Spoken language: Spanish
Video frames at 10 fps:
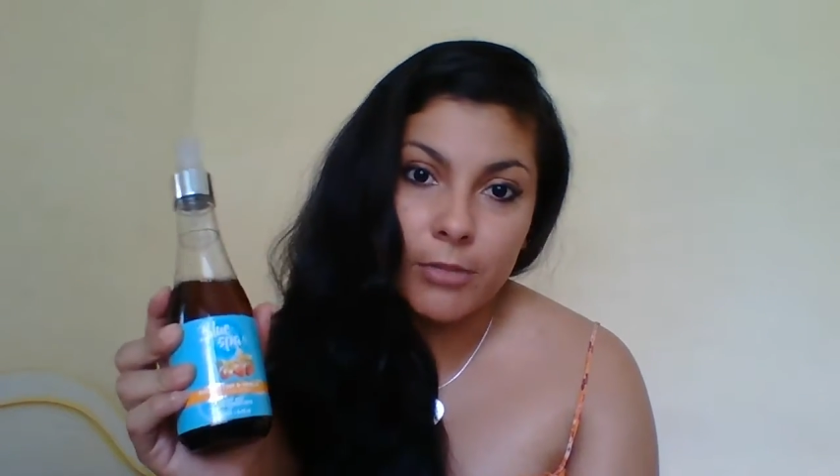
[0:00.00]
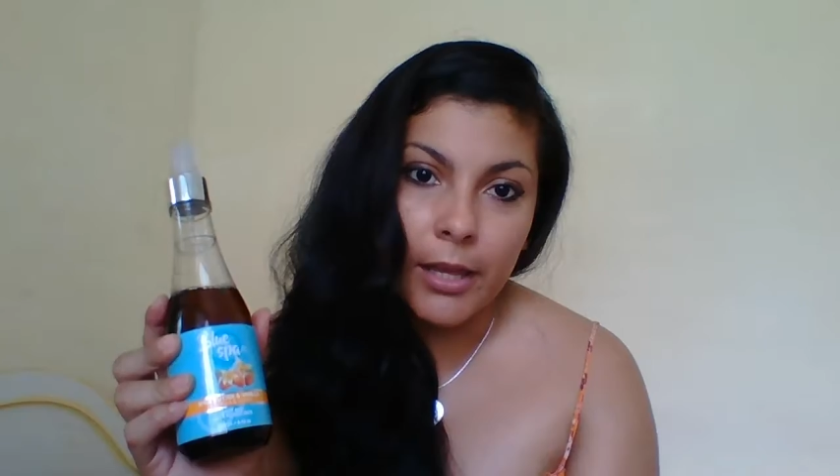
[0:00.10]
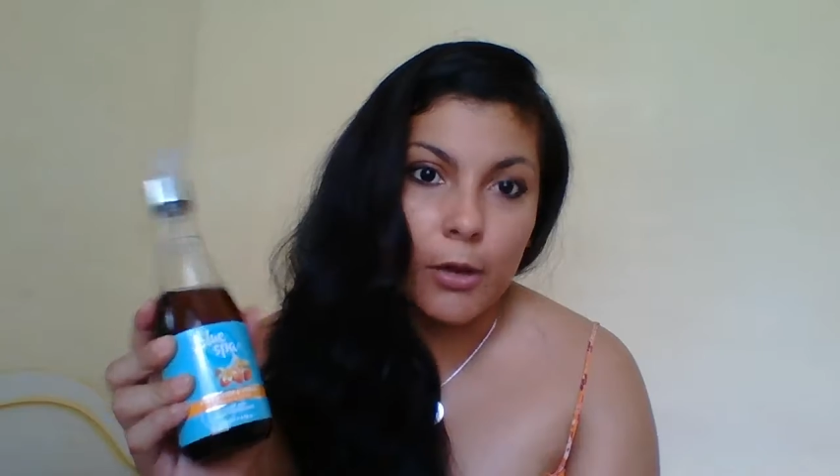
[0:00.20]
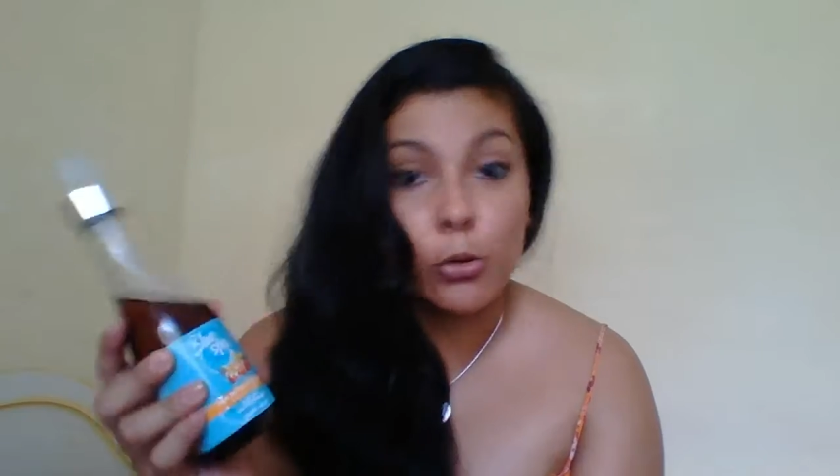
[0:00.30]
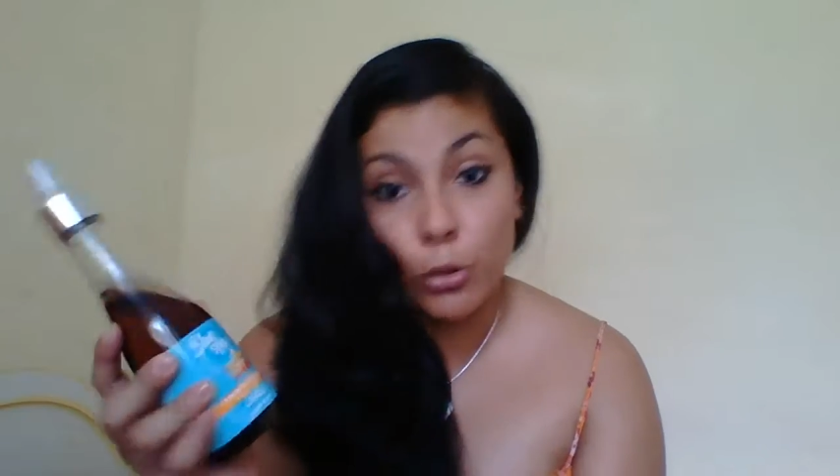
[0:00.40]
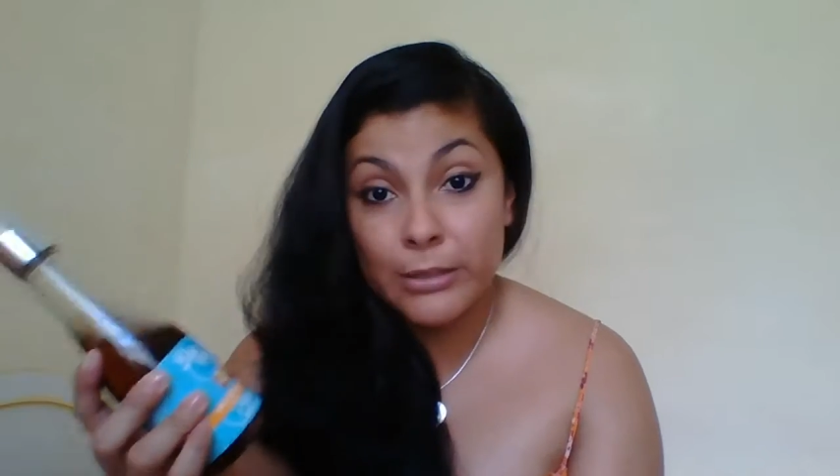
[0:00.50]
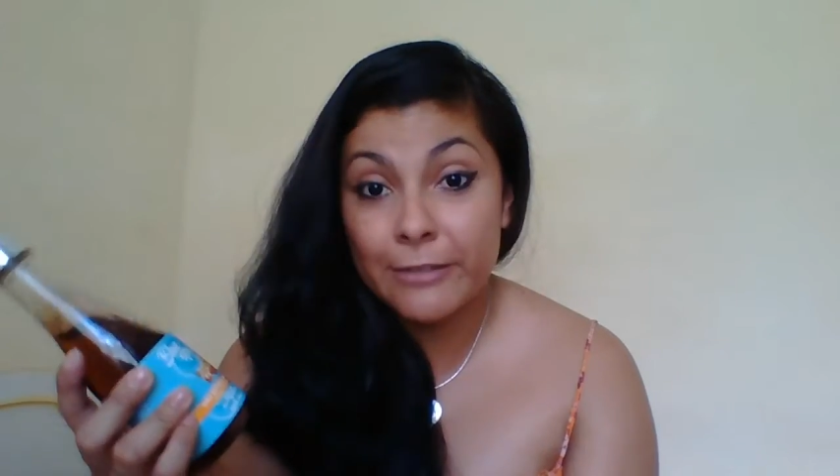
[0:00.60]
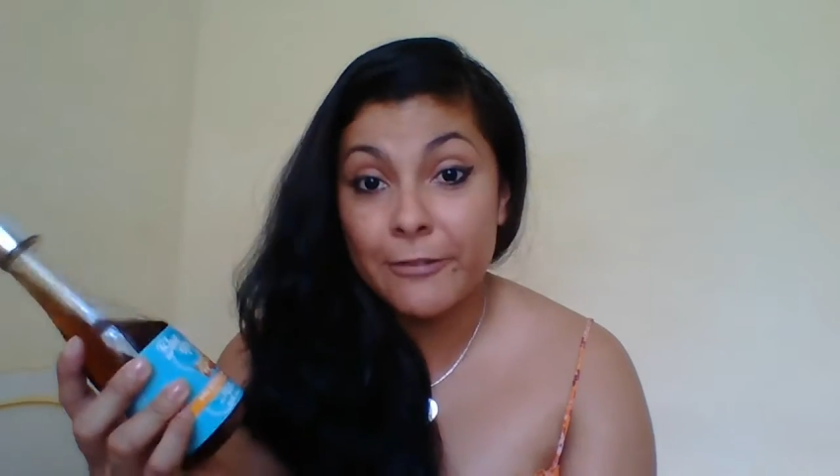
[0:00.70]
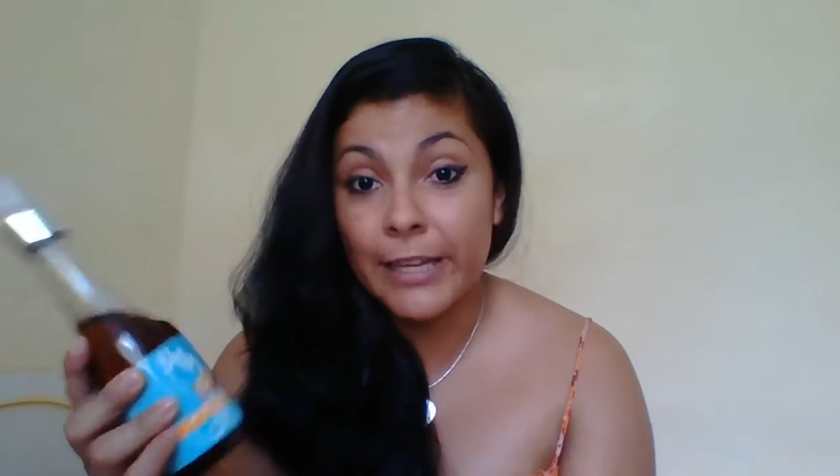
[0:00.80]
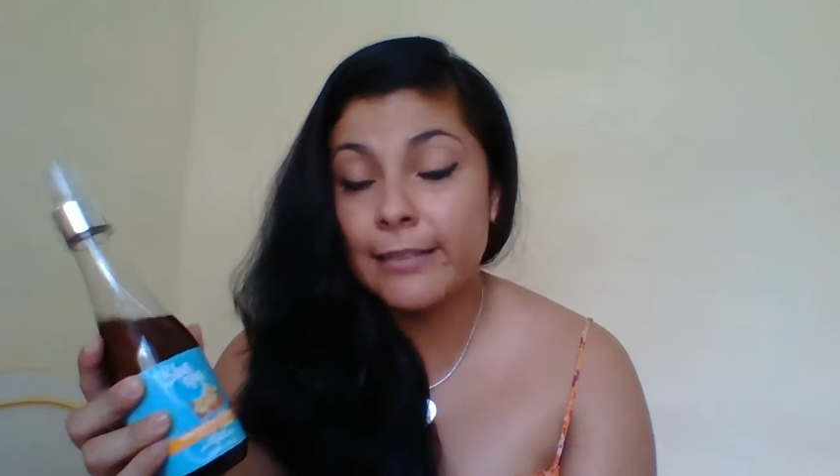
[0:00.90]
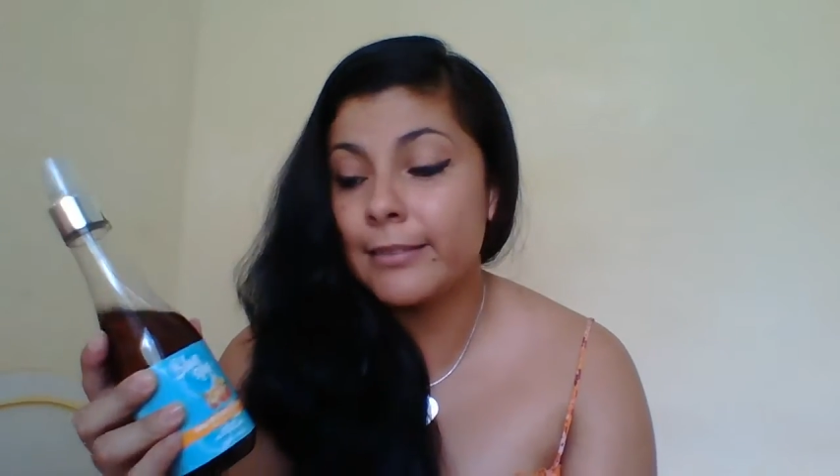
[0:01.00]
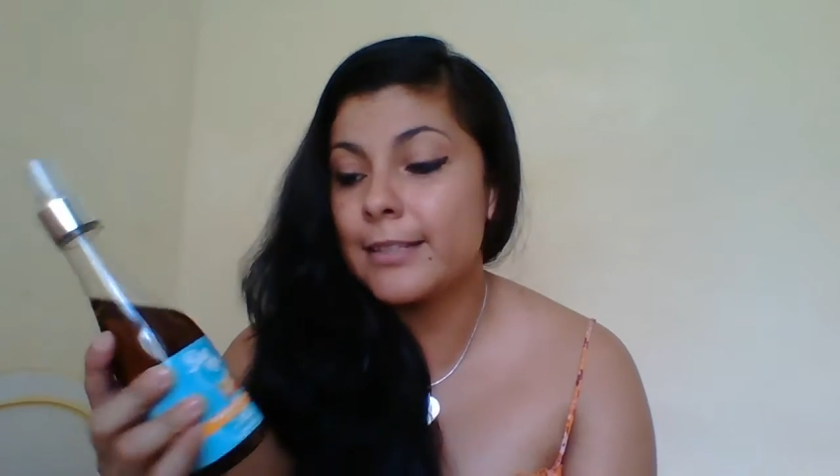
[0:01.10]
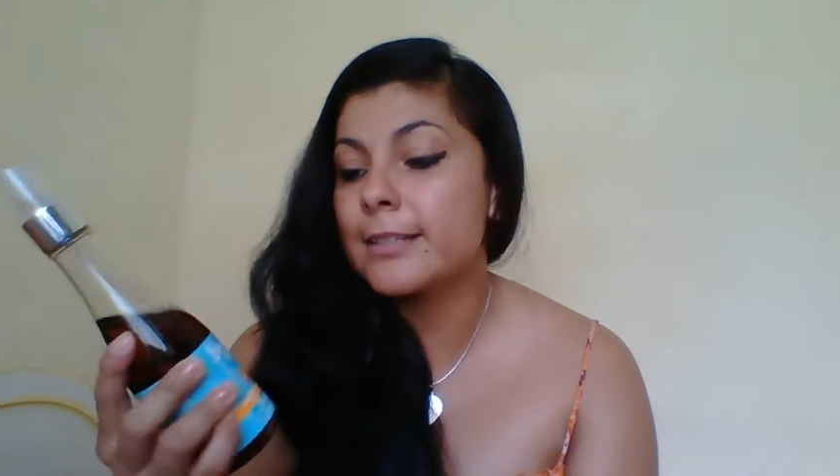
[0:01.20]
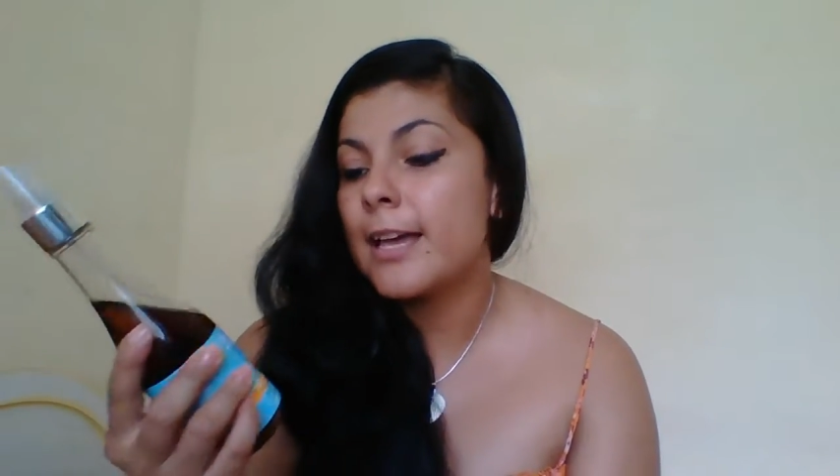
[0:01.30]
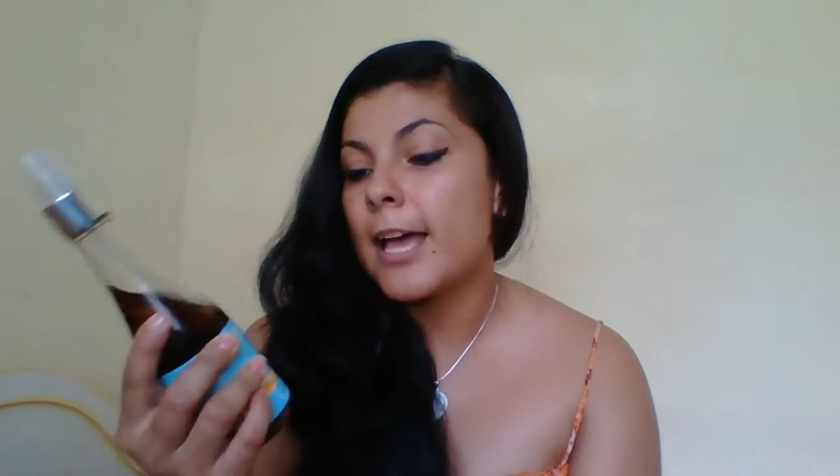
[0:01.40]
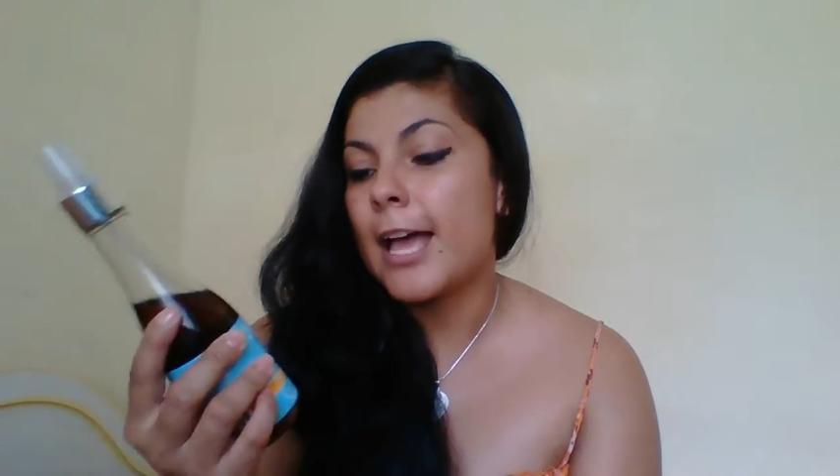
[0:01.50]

eh, olores diferentes,